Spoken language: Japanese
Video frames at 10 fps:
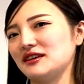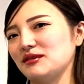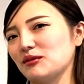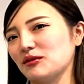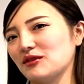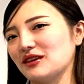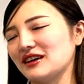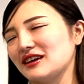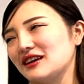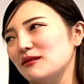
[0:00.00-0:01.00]
いうこと
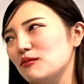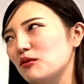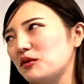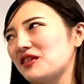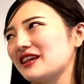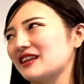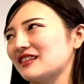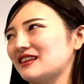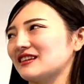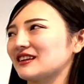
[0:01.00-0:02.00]
で、もうしちが
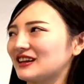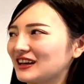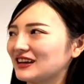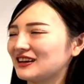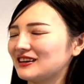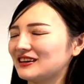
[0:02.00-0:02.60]
つですかね。